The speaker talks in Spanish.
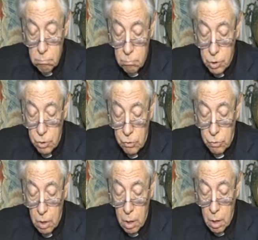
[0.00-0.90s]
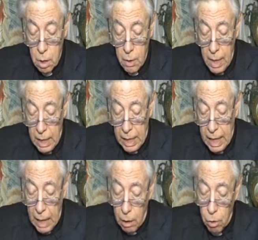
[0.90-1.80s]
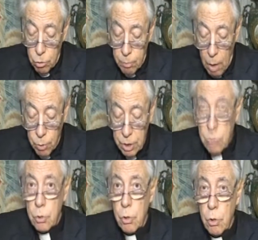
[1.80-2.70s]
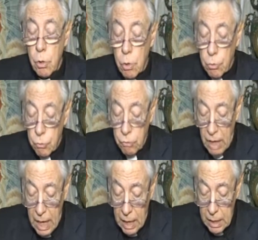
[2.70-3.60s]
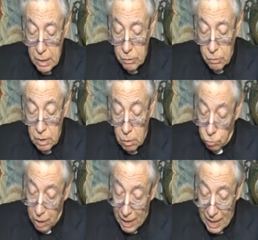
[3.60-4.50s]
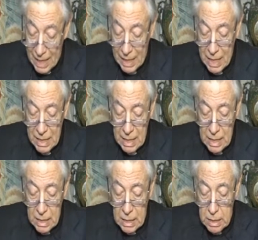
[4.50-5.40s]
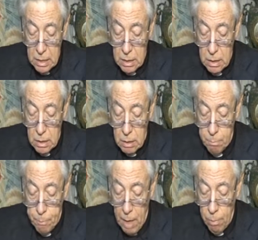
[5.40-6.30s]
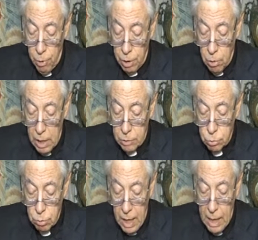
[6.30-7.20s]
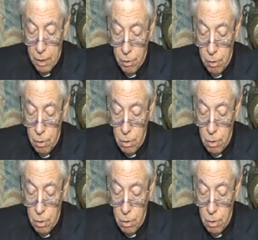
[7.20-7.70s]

dice Carlos Mauricio González, González Guerra, eh, Pablo Nicolás Turano,